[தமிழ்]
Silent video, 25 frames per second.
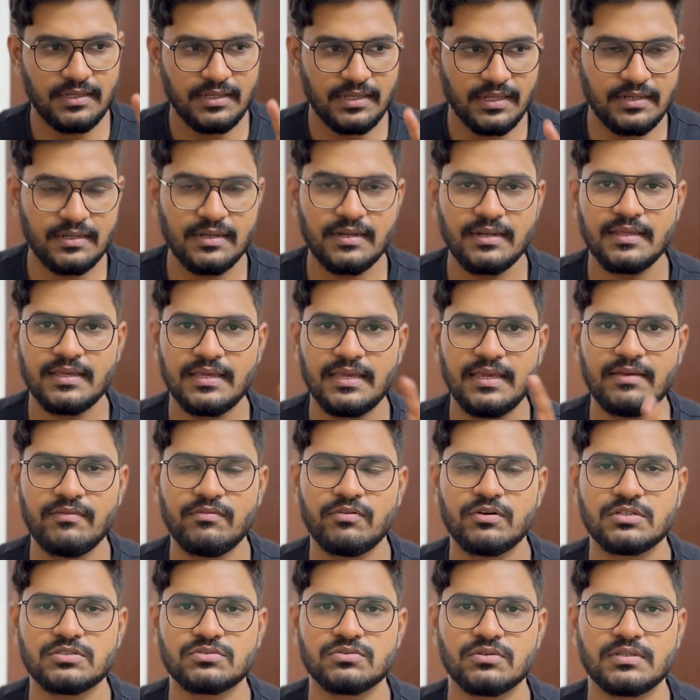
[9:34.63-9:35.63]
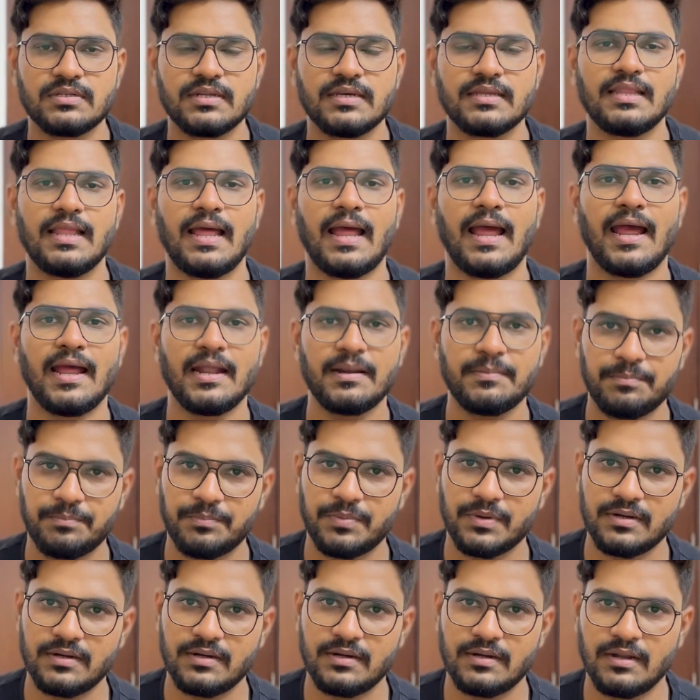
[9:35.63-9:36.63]
என்னென்ன கீவேர்ட்ஸ் வந்து நான் இதில் ஆட்
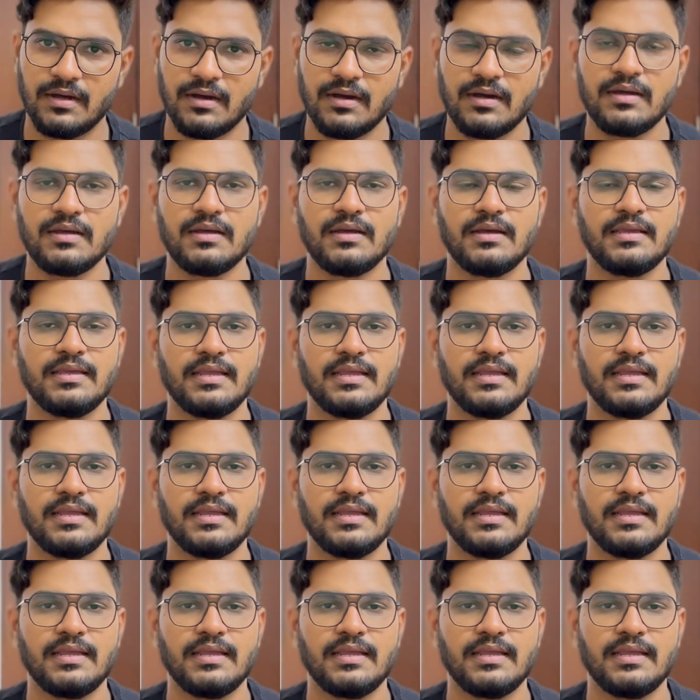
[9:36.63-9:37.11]
பண்ணால்